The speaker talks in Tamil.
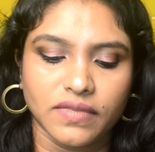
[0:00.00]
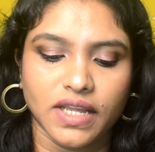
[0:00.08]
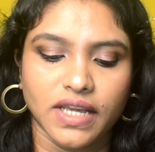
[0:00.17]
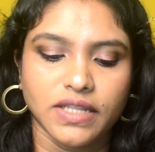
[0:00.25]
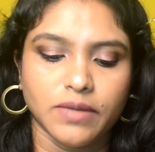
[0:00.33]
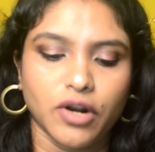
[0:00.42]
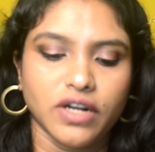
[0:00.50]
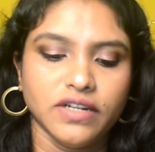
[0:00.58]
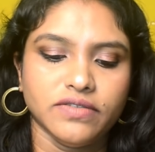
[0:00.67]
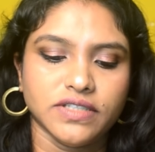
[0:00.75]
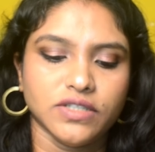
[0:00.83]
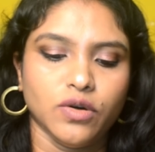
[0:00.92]
இந்த
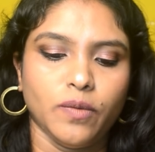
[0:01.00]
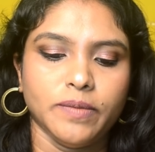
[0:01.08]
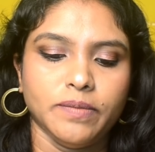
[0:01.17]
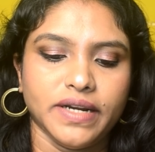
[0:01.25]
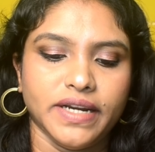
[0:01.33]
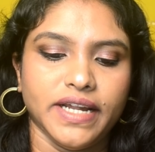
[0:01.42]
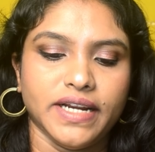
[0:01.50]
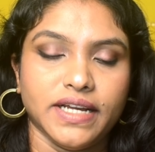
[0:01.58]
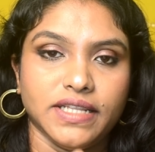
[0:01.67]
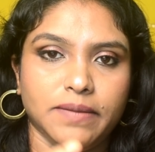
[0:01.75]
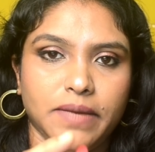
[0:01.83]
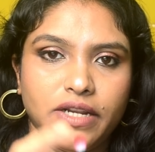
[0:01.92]
ப்ராடக்ட் வந்து ஓப்பன் பண்ணிங்கன்னா
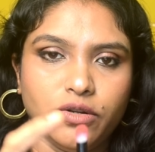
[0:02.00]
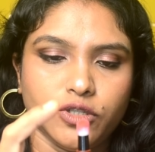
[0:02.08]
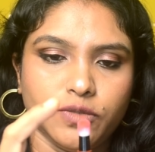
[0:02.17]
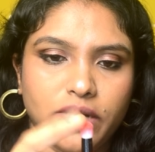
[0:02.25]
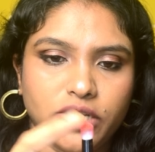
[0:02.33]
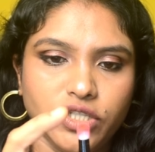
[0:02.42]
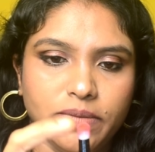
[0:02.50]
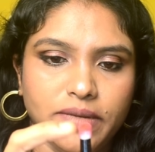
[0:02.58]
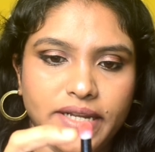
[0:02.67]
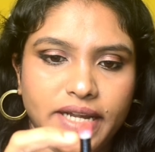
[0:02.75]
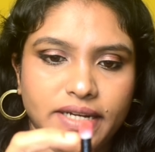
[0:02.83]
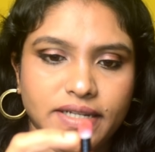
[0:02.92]
இந்த மாதிரி ஒரு ஸ்பஞ்ச்
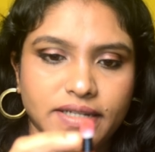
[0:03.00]
அப்ளிகேட்டர்